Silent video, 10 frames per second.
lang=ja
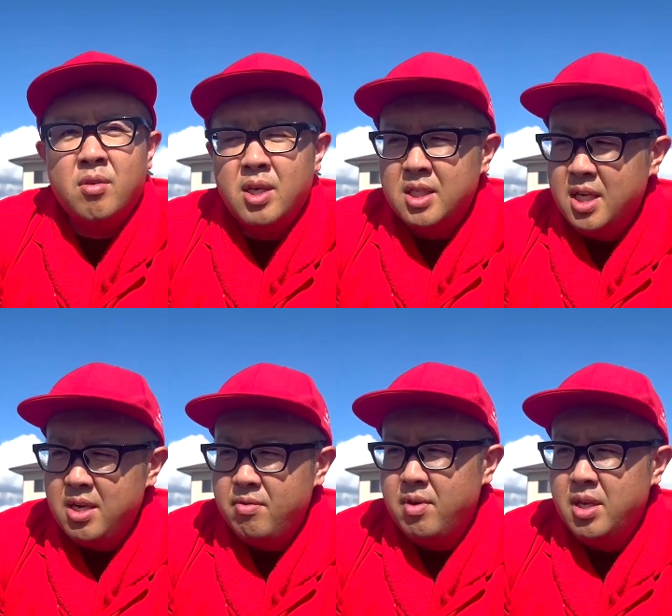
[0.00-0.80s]
野
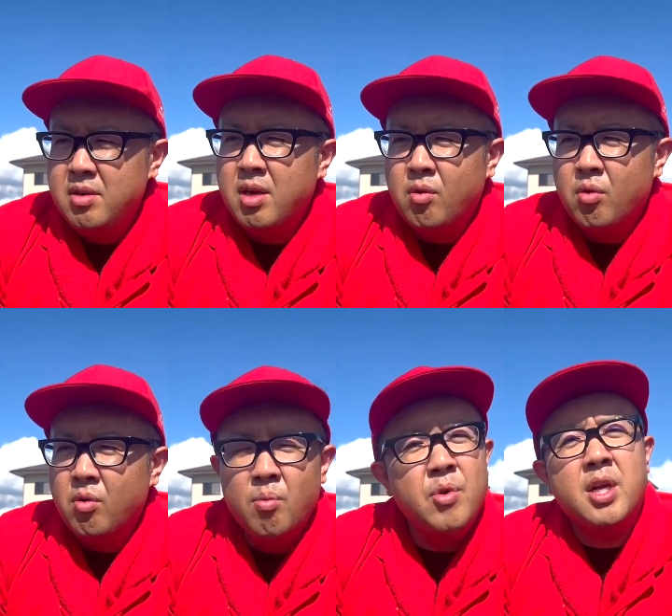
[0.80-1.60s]
菜はにはこの
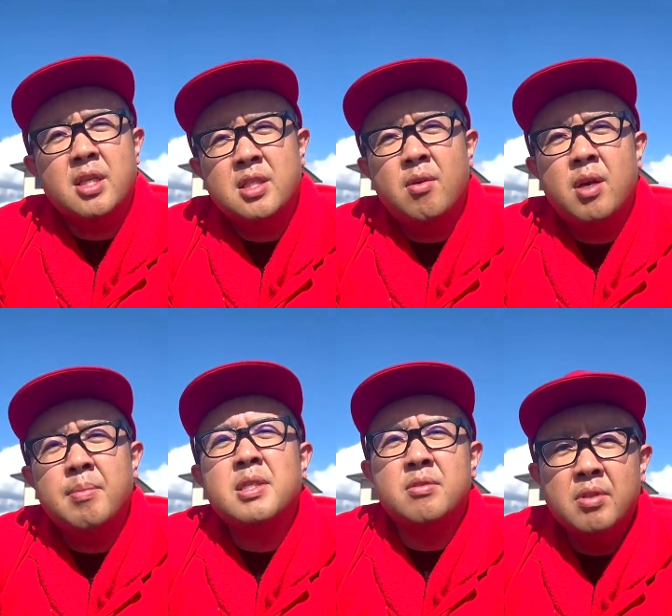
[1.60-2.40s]
思いが伝わり
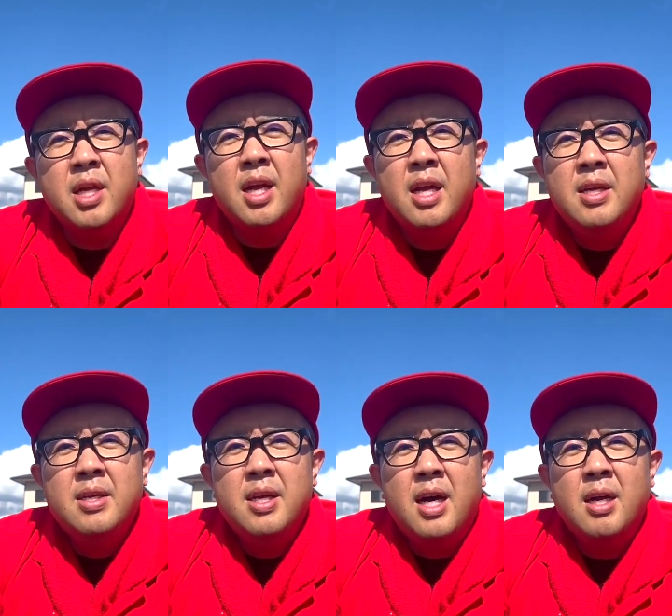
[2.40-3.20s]
ますので、
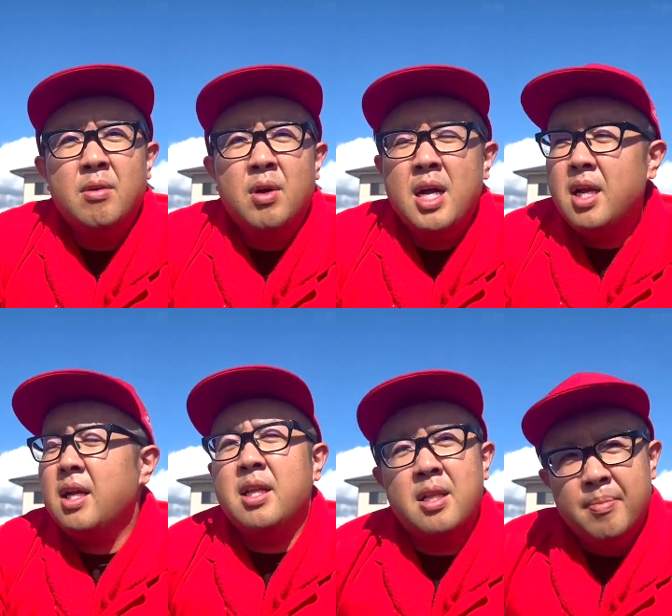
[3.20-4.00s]
離
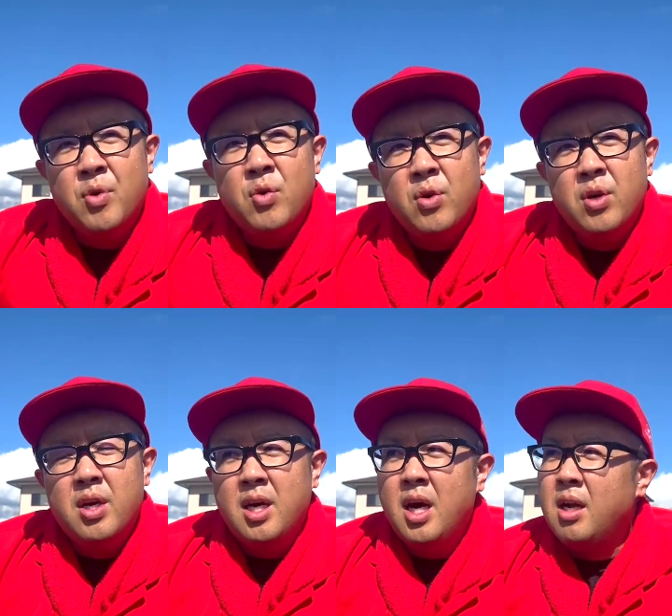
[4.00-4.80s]
れてても、
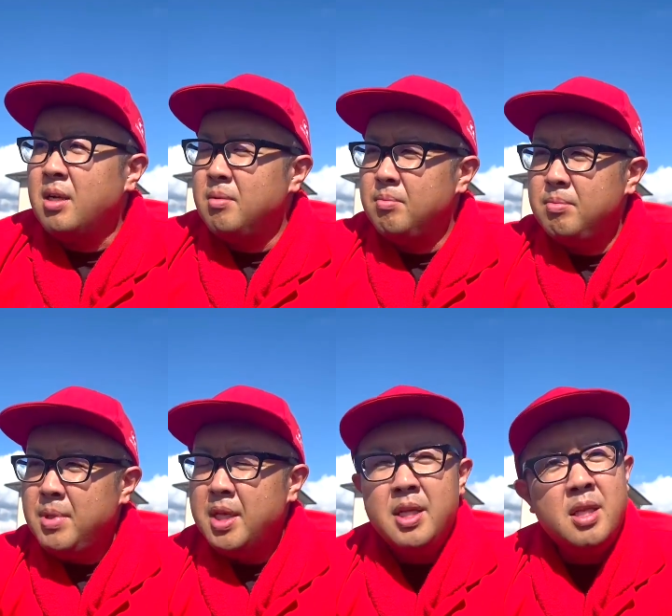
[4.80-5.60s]

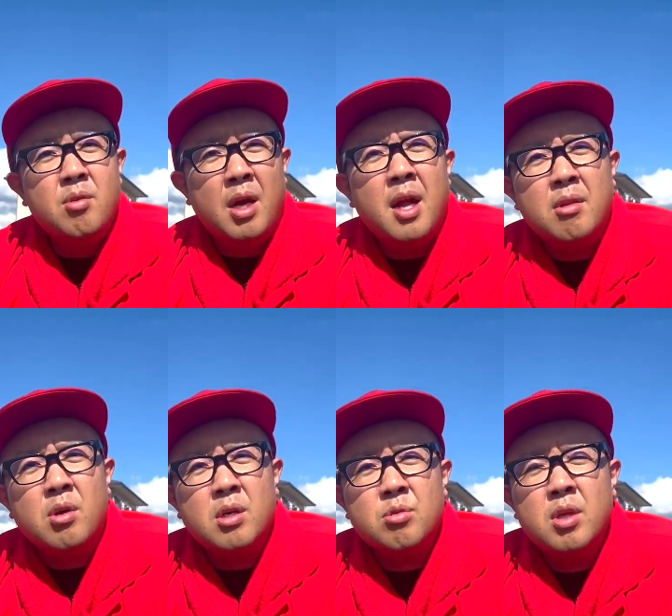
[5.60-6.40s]
芽出てるかなと
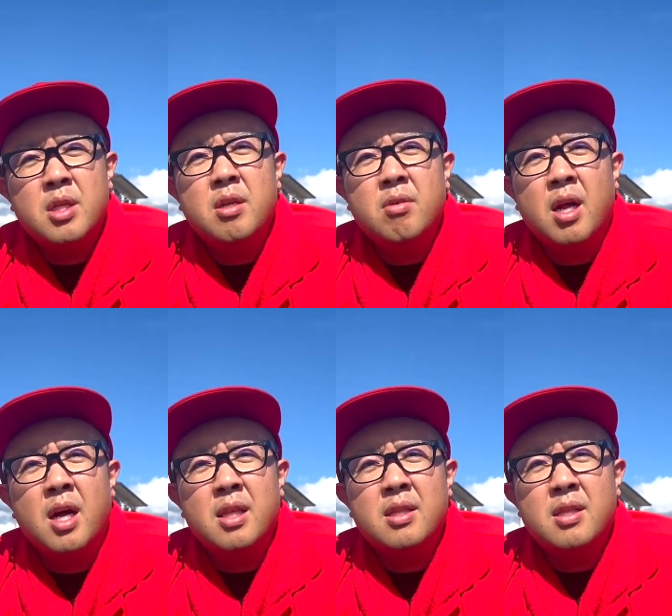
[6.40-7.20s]
か育ってるか
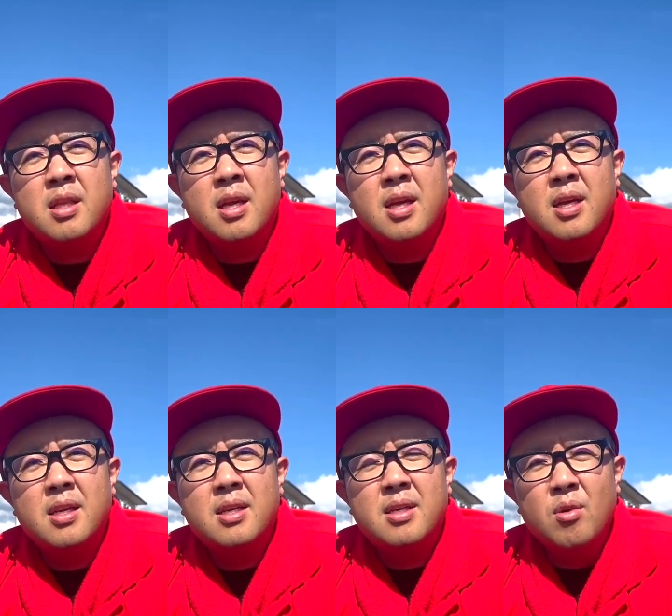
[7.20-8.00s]
なって
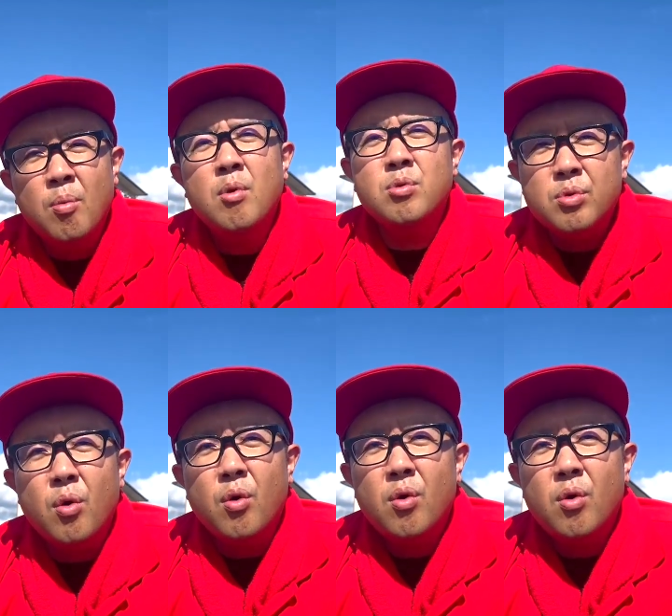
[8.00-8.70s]
思うと、